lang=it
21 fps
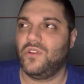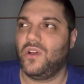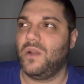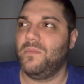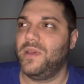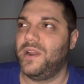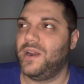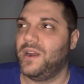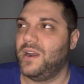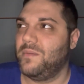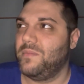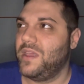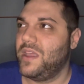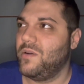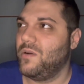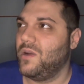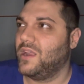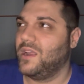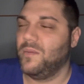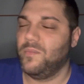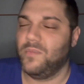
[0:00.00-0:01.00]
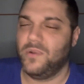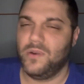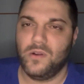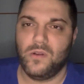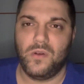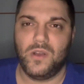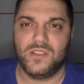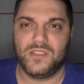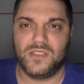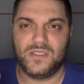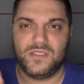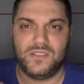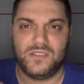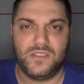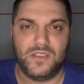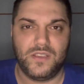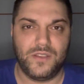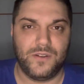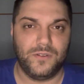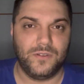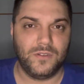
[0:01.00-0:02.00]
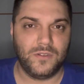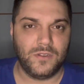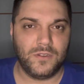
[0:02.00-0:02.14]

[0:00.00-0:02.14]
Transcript: al Bernabeo, al Camp Nou, a San Siro.